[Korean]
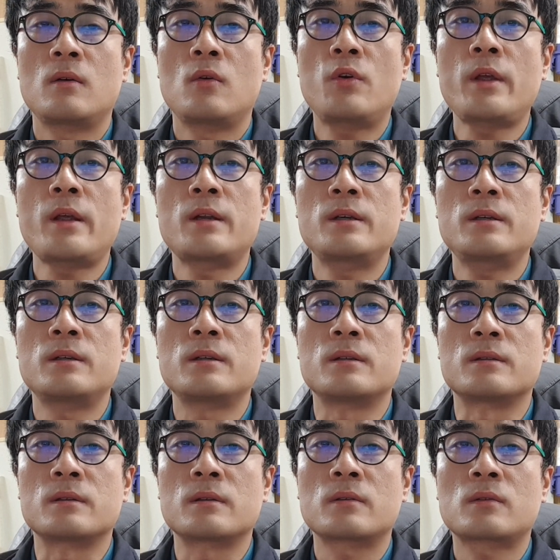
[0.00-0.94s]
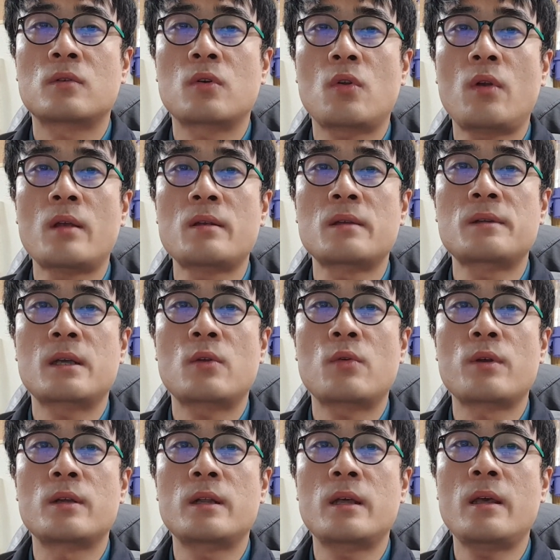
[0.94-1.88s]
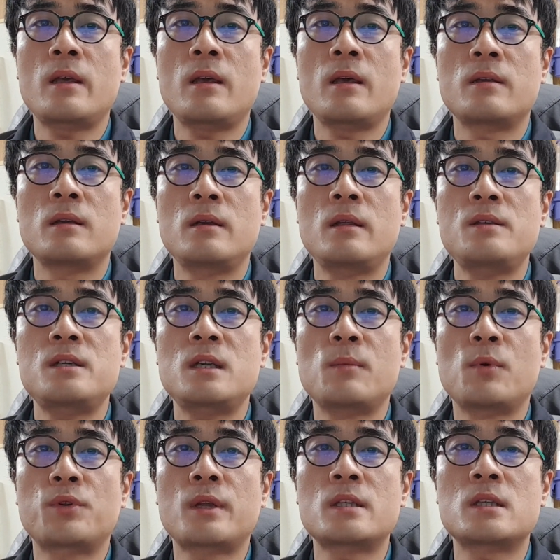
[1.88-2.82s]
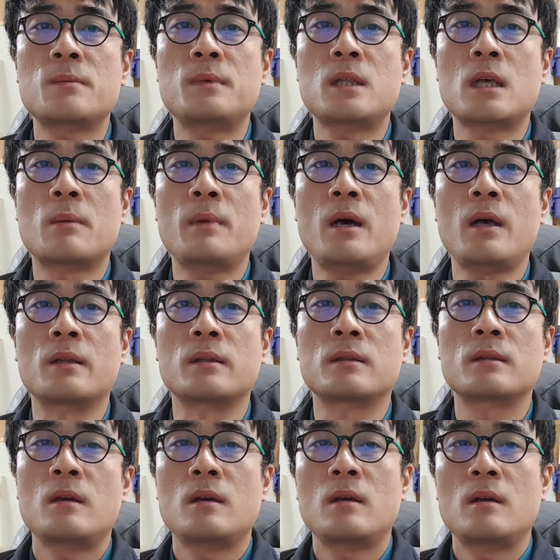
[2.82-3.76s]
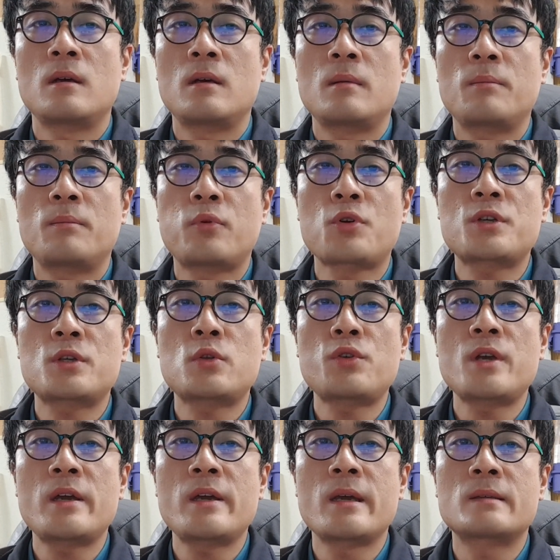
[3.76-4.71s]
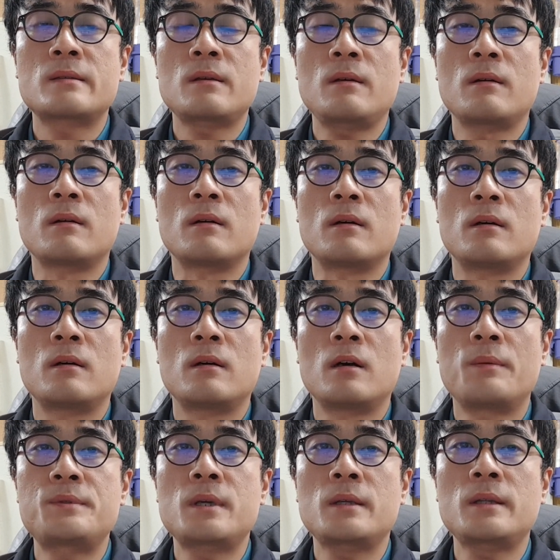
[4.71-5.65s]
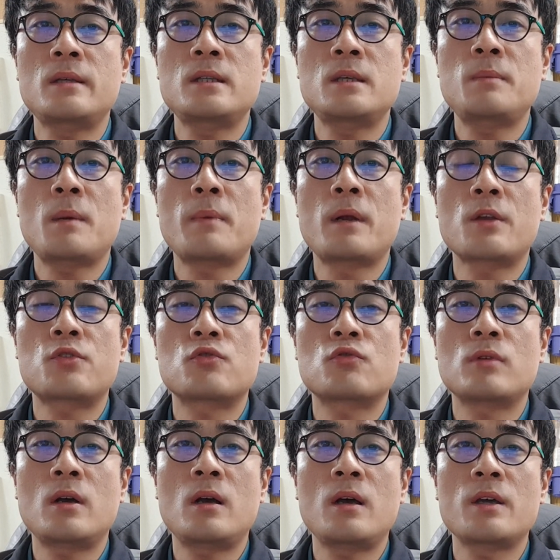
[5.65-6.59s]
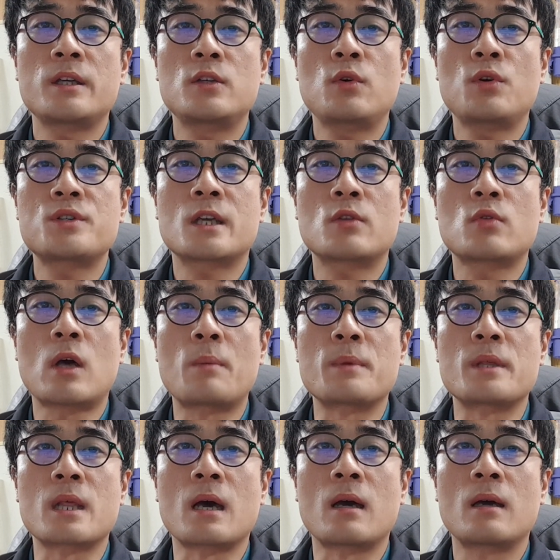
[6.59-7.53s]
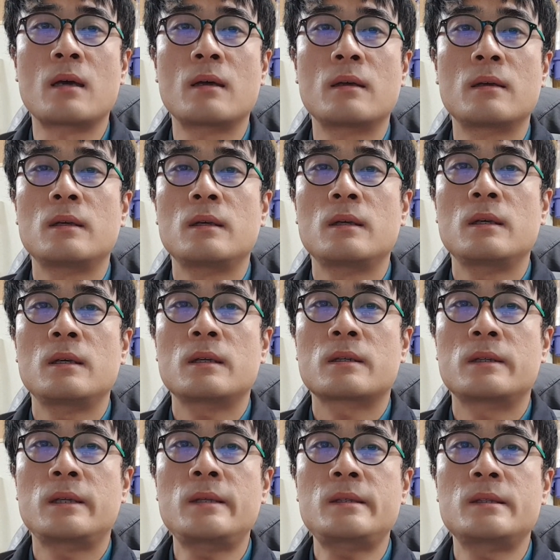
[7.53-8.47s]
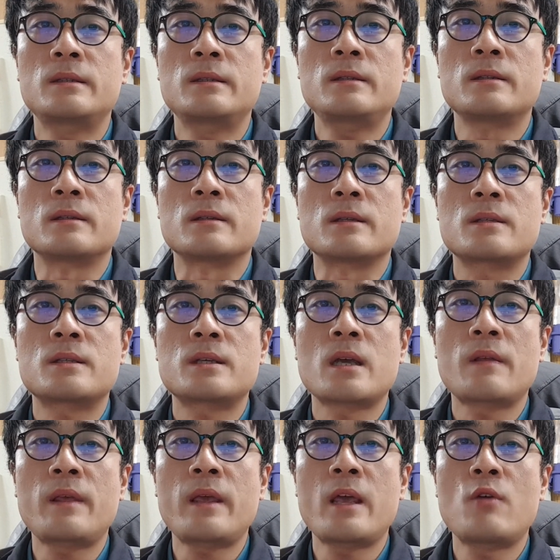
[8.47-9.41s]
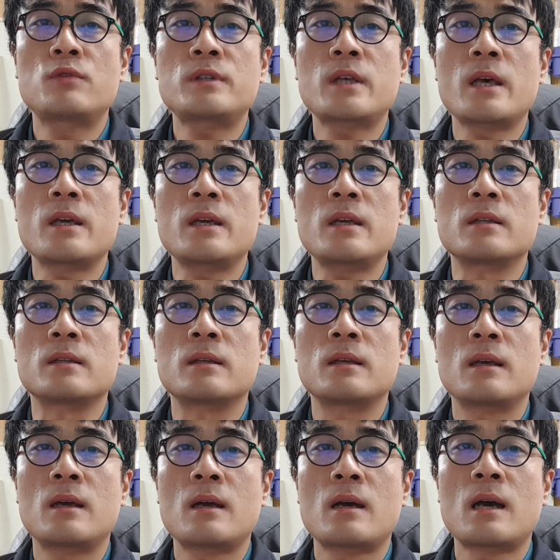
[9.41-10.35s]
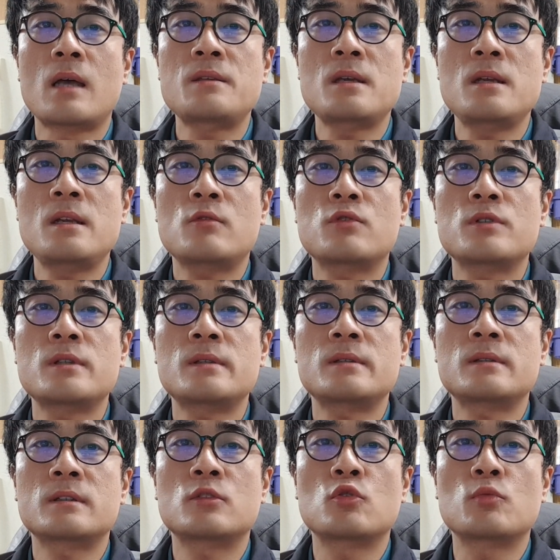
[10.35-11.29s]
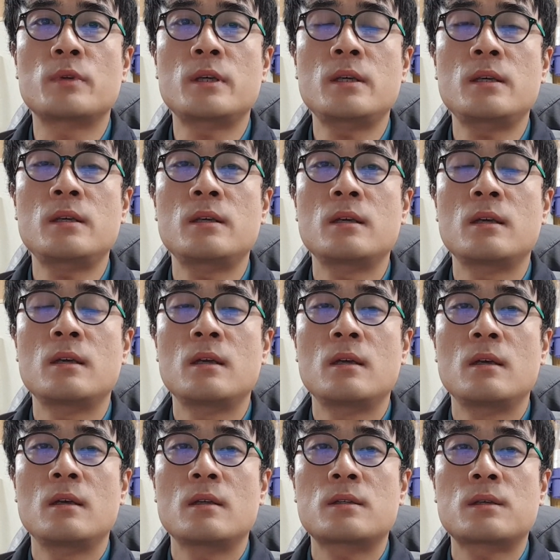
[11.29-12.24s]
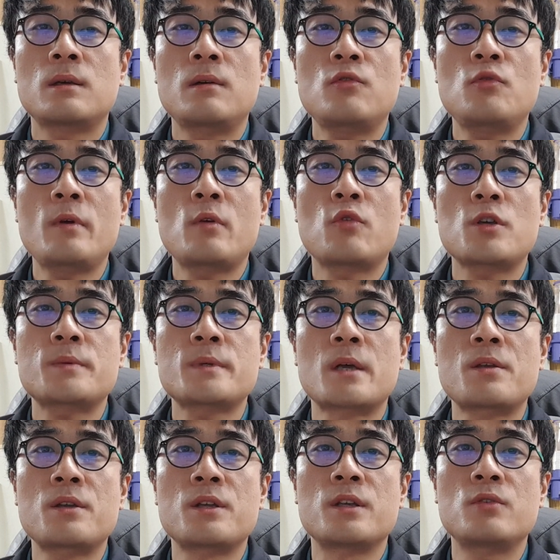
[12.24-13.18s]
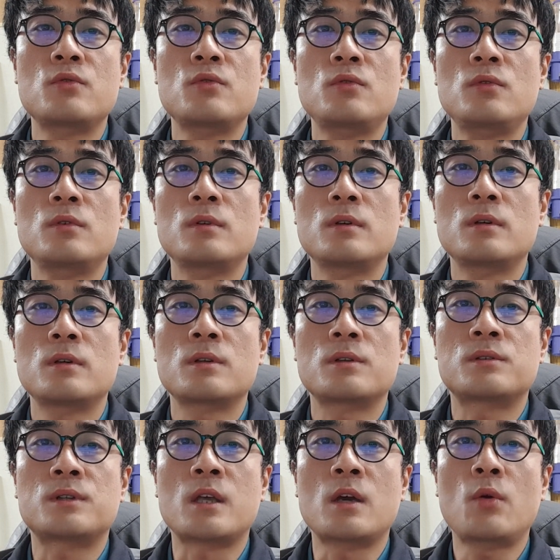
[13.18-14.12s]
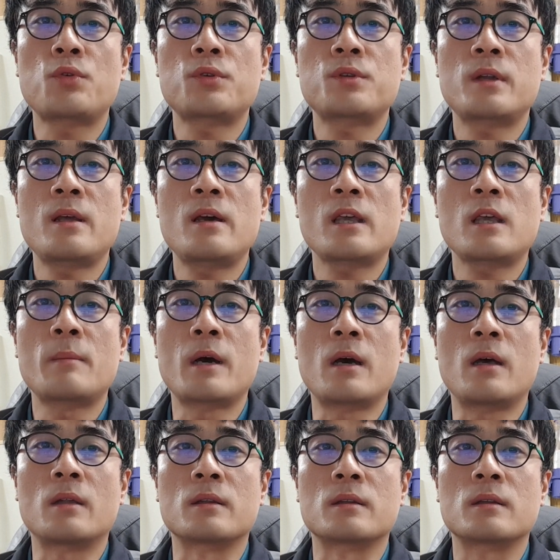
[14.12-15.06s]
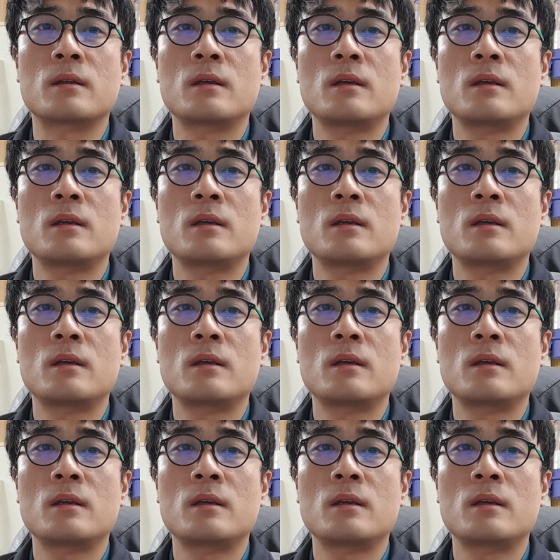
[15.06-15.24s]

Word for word: 올해는 코로나 사태로 인해 열리지는 못했습니다만 포시도니아에서 엄청난 서박 발주가 이루어지기도 합니다. 그리스는 최대 해운사인 안젤리쿠시스 그룹이 1994년 이후 대우조선해양에만